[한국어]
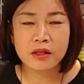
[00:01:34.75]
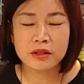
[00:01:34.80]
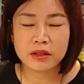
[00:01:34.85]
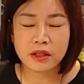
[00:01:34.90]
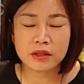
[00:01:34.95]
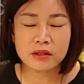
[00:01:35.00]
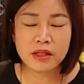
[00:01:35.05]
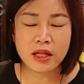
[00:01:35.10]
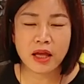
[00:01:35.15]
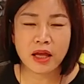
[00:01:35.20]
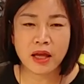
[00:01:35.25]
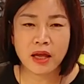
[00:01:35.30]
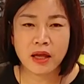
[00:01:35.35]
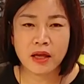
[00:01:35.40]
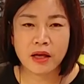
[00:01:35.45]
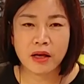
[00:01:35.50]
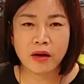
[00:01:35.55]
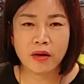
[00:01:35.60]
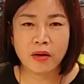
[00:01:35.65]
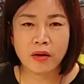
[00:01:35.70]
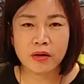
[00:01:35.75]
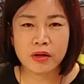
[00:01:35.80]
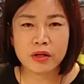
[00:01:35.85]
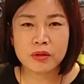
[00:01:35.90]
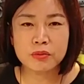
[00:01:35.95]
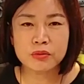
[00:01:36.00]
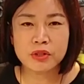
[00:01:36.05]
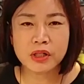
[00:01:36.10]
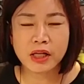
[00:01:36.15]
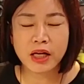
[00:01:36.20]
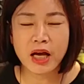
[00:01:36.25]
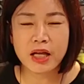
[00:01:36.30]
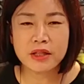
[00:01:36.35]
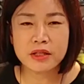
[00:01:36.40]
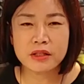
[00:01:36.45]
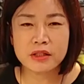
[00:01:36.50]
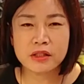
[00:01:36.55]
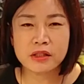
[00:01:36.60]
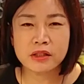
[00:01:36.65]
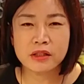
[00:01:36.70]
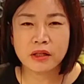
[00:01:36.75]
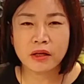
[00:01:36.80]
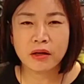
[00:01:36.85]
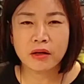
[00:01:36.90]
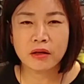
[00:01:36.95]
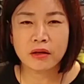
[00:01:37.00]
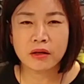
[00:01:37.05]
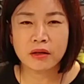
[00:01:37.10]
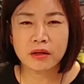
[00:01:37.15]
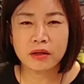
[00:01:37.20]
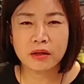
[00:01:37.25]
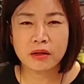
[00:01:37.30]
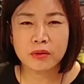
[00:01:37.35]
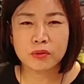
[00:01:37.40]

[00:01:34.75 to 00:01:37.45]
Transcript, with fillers: 자, 근데 어, 여러분들 카드를 어,